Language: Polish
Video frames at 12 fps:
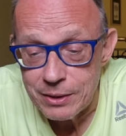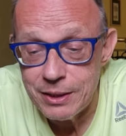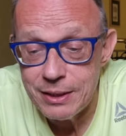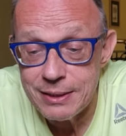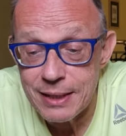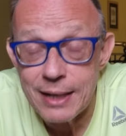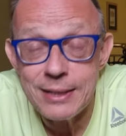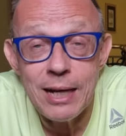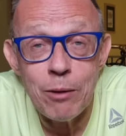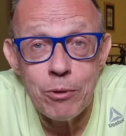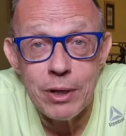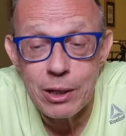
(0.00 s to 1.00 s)
Dziś
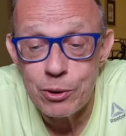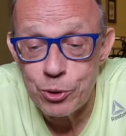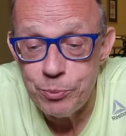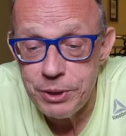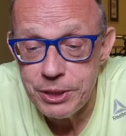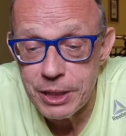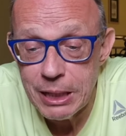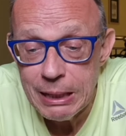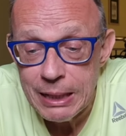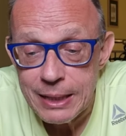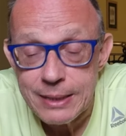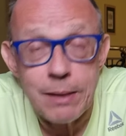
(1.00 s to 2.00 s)
zachciało jakoś mi się
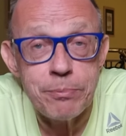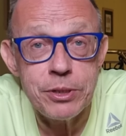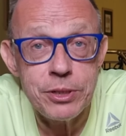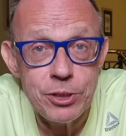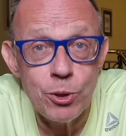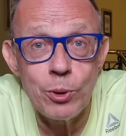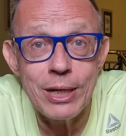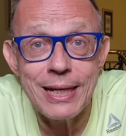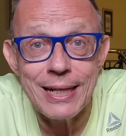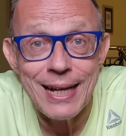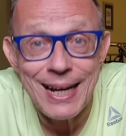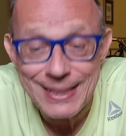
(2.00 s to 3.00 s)
za przyczyną
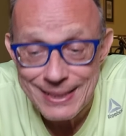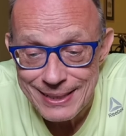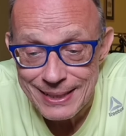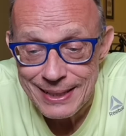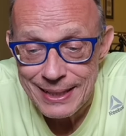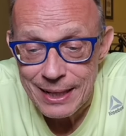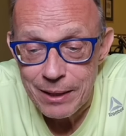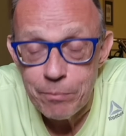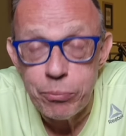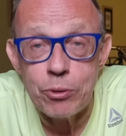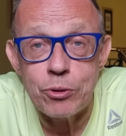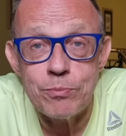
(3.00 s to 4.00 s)
rekreacji
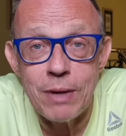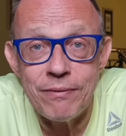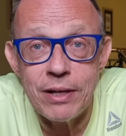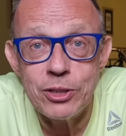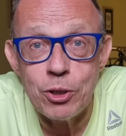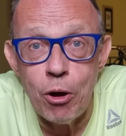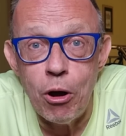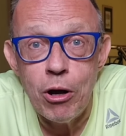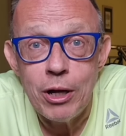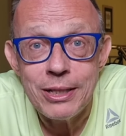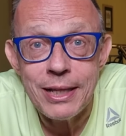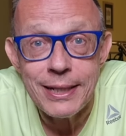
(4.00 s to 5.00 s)
porozmawiać
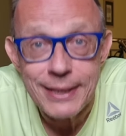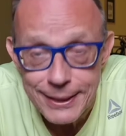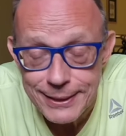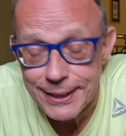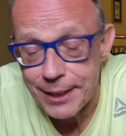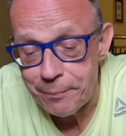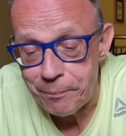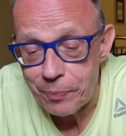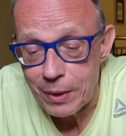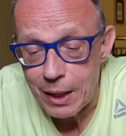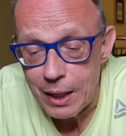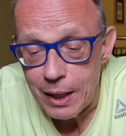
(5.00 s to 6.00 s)
o tenisie.
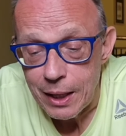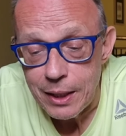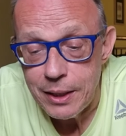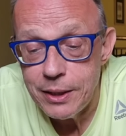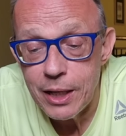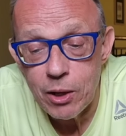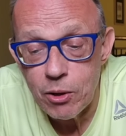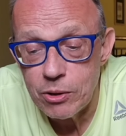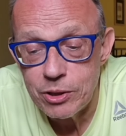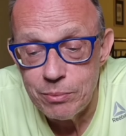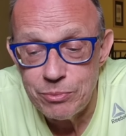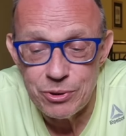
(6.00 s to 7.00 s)
I nie o
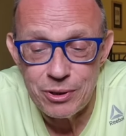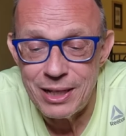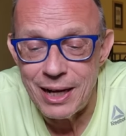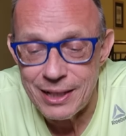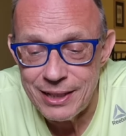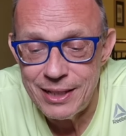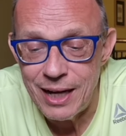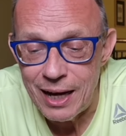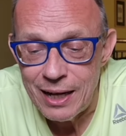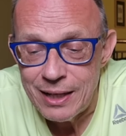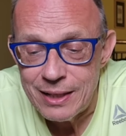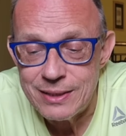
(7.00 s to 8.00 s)
tym, co gra Iga,
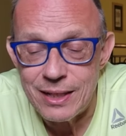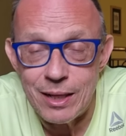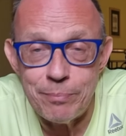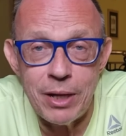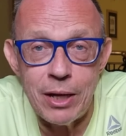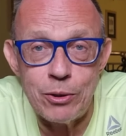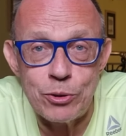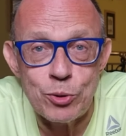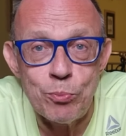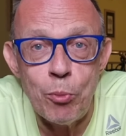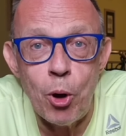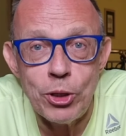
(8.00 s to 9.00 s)
zarabiając
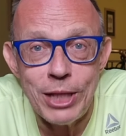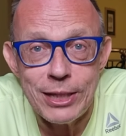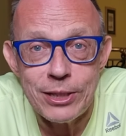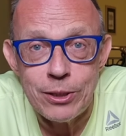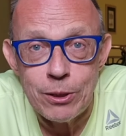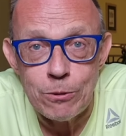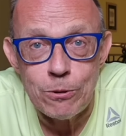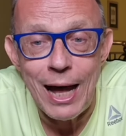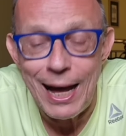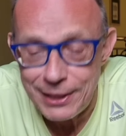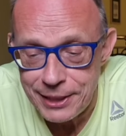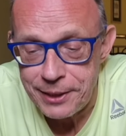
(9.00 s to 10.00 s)
monet
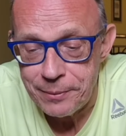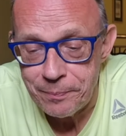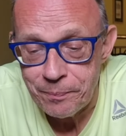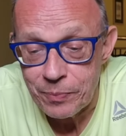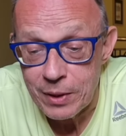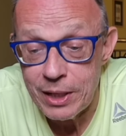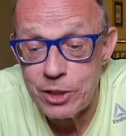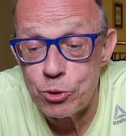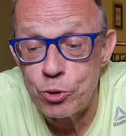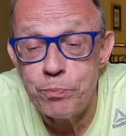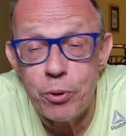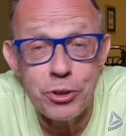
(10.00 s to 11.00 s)
łany, lecz o
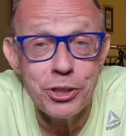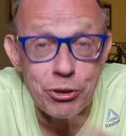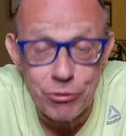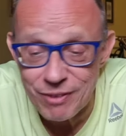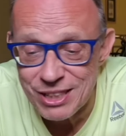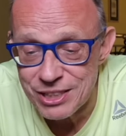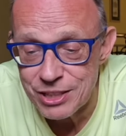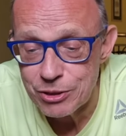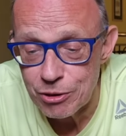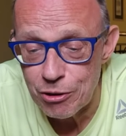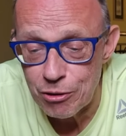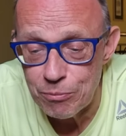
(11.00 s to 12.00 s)
sporcie
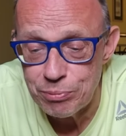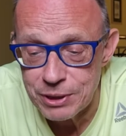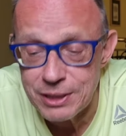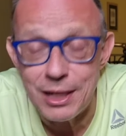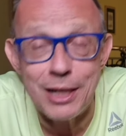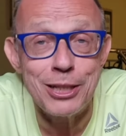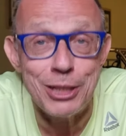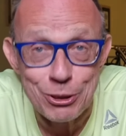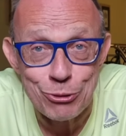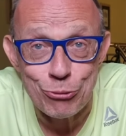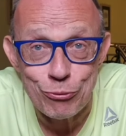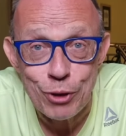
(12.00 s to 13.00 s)
towarzysko przez
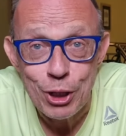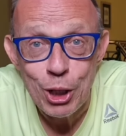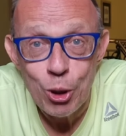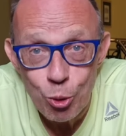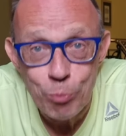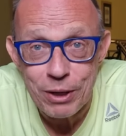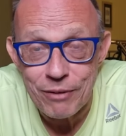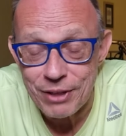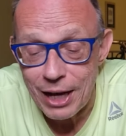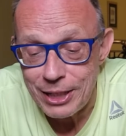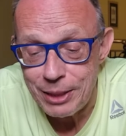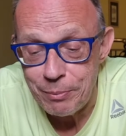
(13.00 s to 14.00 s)
artystów
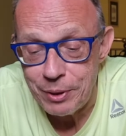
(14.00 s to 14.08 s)
uprawianym.